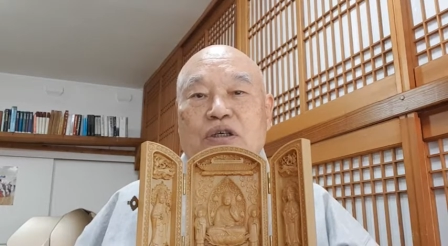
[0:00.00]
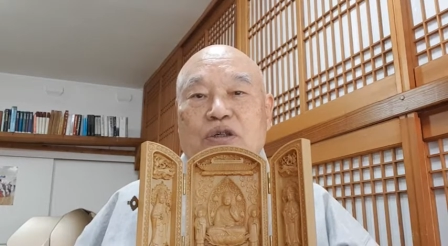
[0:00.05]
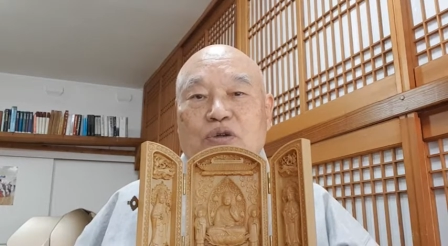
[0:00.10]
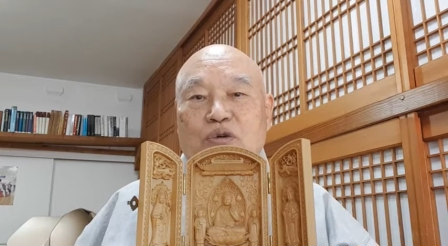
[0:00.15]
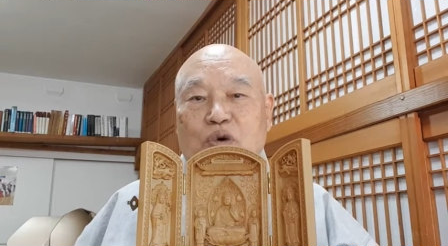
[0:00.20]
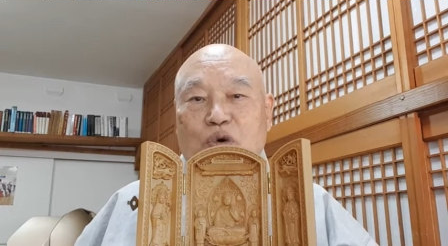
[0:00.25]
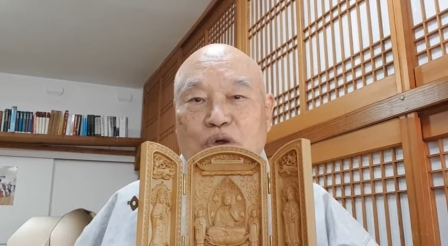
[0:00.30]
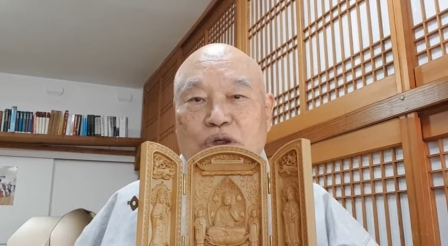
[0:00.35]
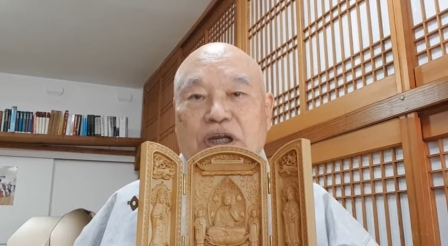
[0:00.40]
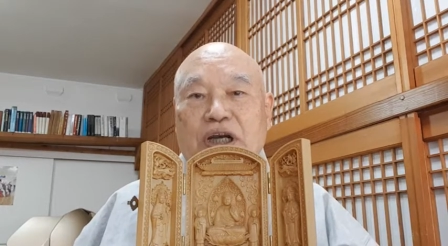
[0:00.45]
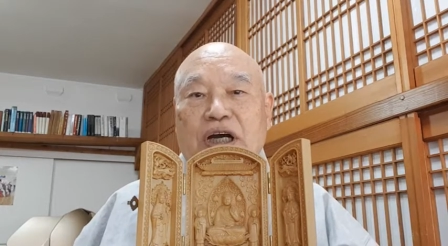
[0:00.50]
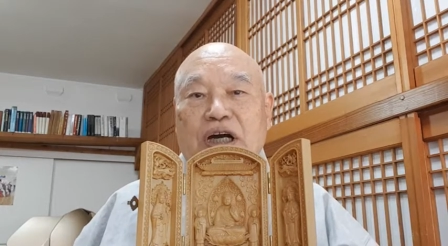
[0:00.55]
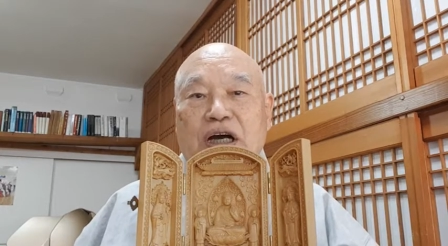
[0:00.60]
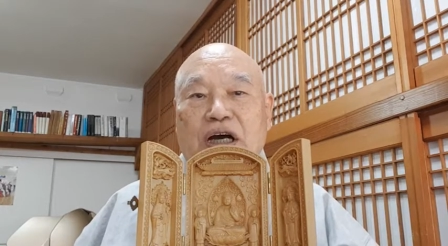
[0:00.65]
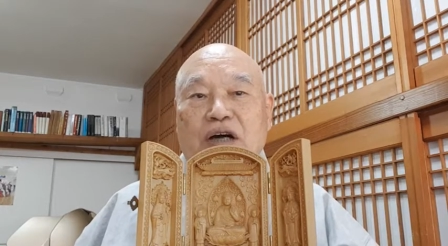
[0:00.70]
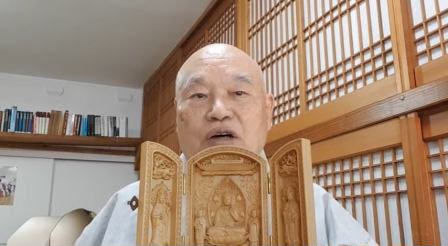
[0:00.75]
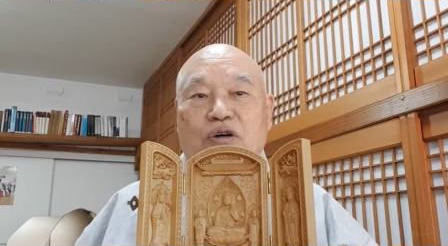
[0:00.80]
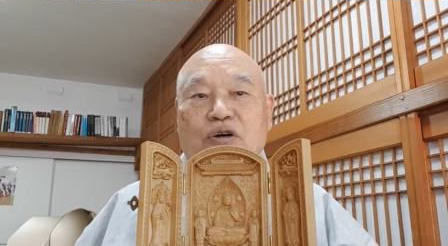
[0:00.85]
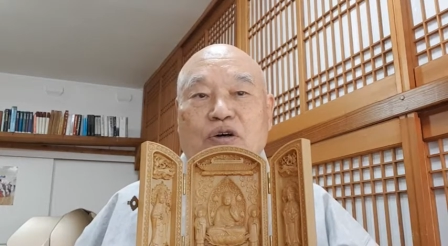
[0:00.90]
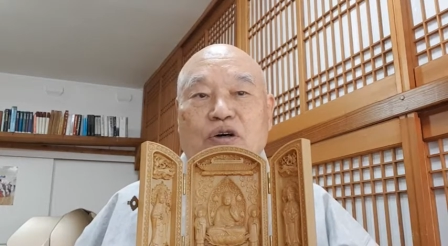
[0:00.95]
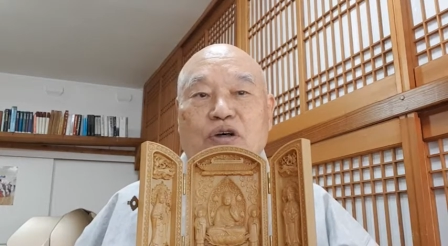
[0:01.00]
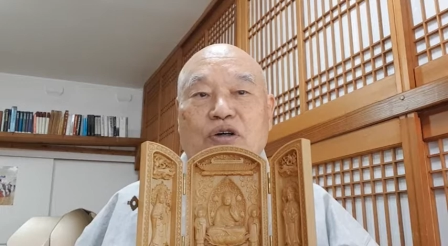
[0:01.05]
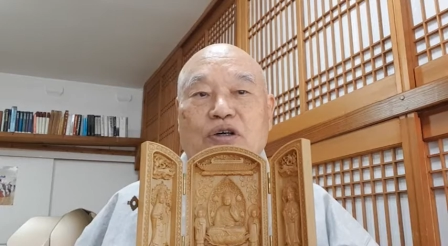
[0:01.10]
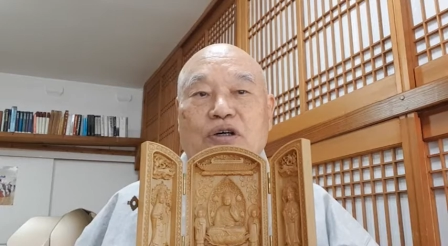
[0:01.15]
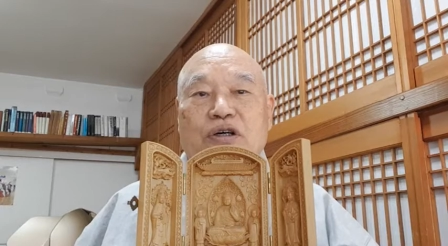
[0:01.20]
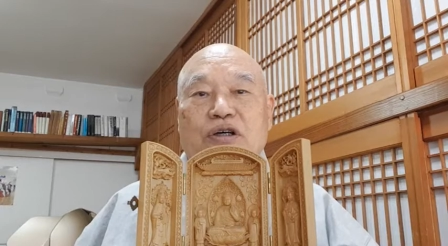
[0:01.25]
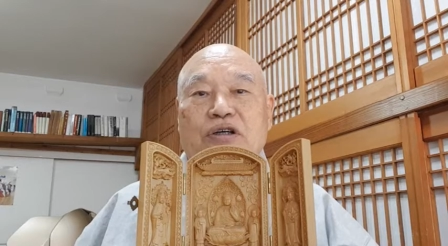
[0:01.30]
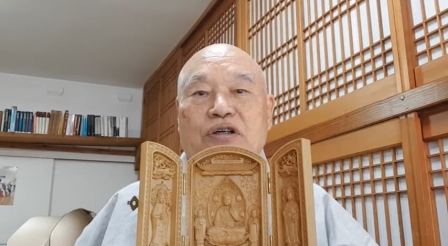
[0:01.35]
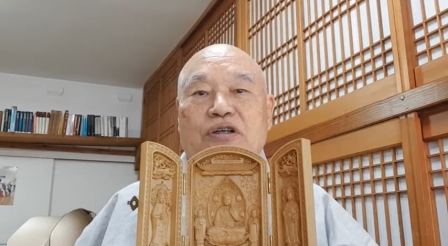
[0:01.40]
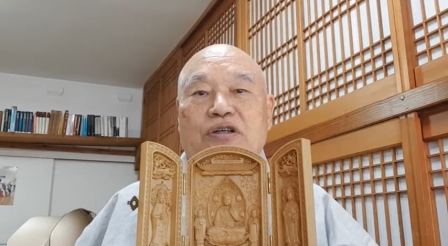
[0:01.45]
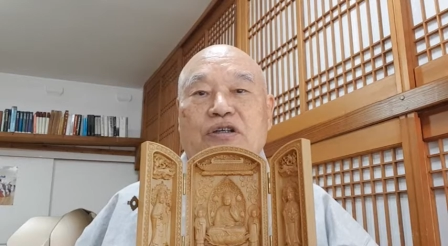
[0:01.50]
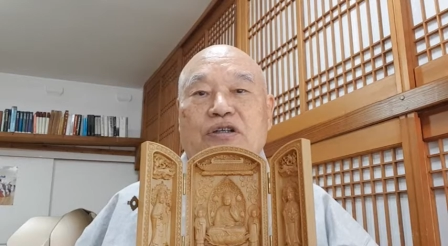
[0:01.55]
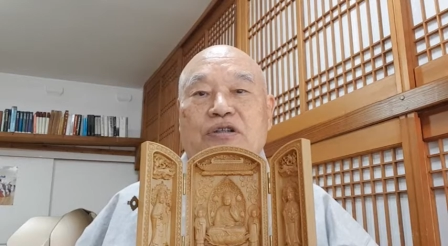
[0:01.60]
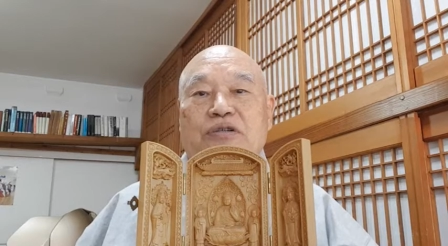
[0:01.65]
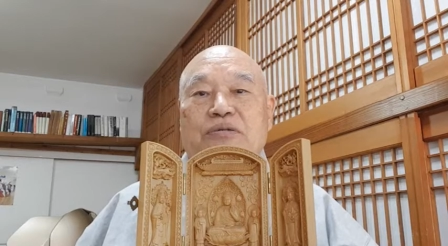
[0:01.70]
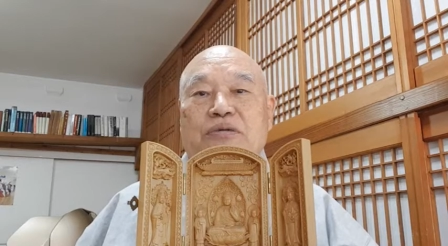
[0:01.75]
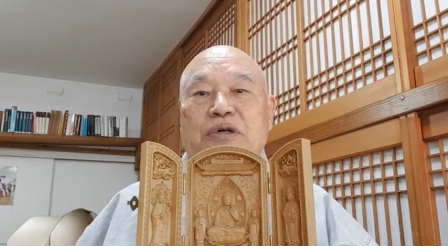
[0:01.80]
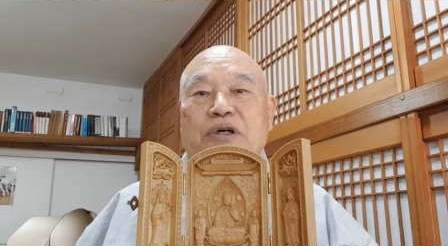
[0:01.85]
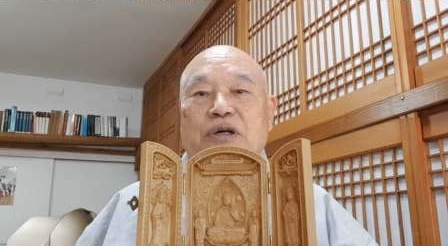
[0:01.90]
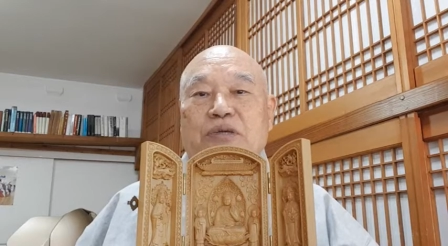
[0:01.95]
공양하고
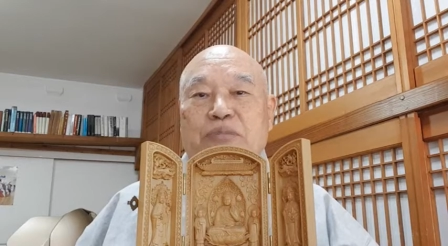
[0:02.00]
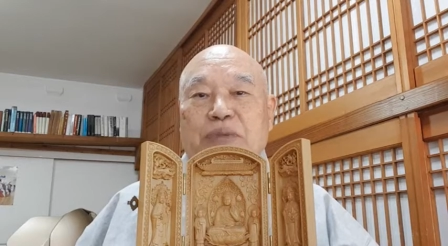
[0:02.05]
어,